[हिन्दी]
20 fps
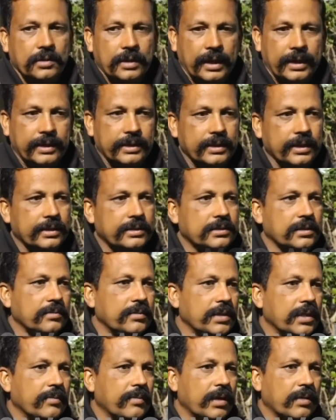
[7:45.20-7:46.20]
98 से
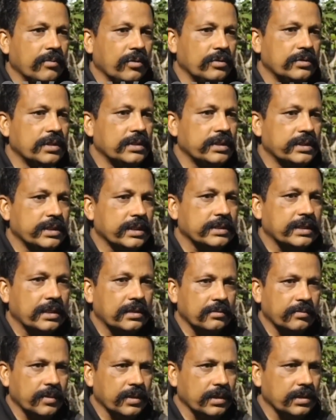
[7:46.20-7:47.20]
भी हमारे बहुत से शिक्षक
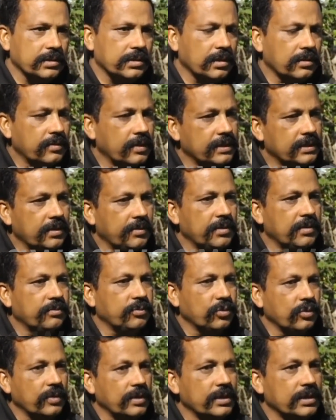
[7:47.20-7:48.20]
साथी पदस्थ हैं तो ऐसे में तो
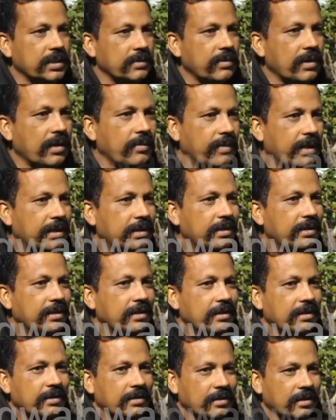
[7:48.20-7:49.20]
पूर्व की सेवा हमारी
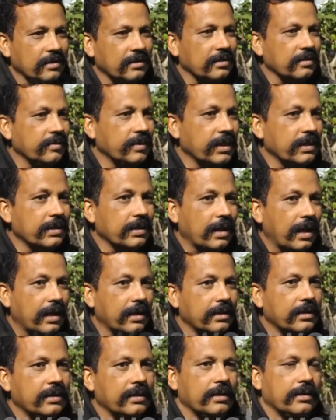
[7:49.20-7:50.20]
खतरे में नज़र आ
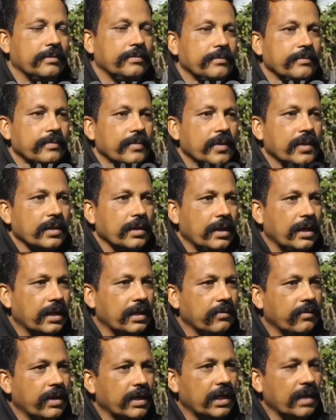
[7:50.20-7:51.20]
रही है
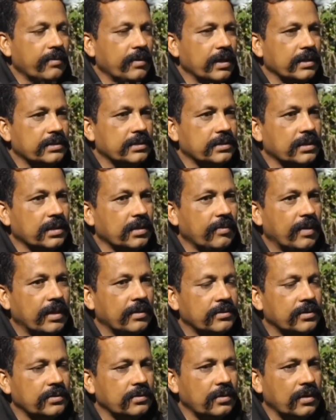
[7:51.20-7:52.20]
लेकिन वन टाइम रिलेक्सेशन के
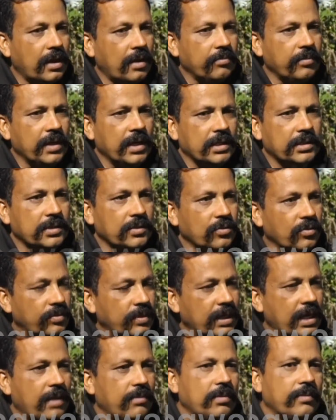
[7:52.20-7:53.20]
माध्यम से जो लाभ मिलना चाहिए वो
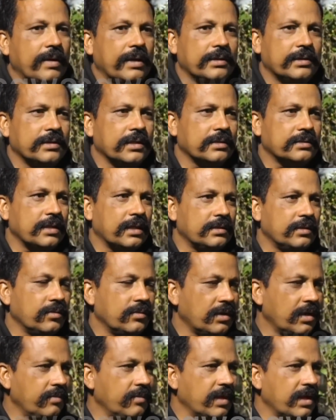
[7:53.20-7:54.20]
भी लाभ हमारे शिक्षक साथियों
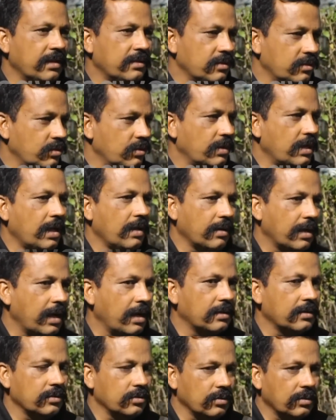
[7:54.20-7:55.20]
को नहीं मिल रहा था तो दोहरा
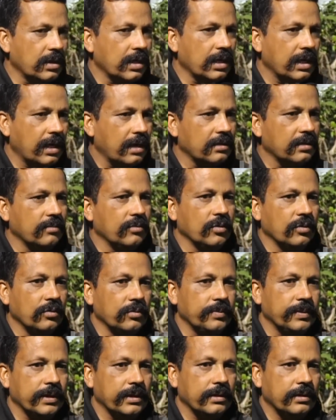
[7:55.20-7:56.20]
आघात दोहरा घात हम
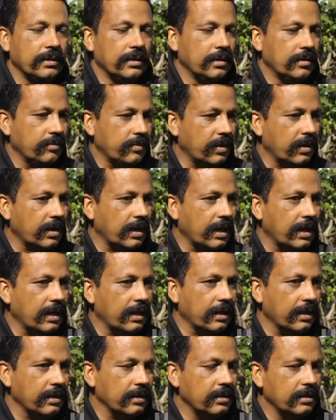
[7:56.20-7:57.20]
लोगों पर पड़ रहा
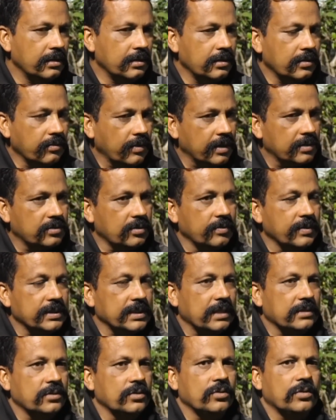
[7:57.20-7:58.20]
है वास्तव में
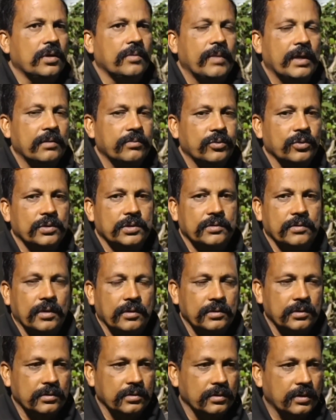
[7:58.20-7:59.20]
शासन को हमारी पूर्व सेवा
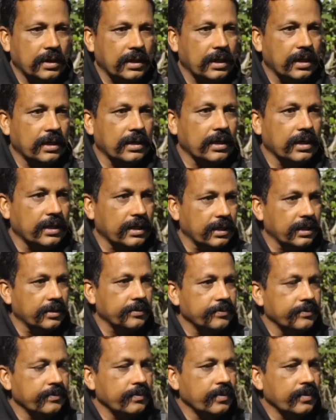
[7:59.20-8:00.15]
अवधि गणना करके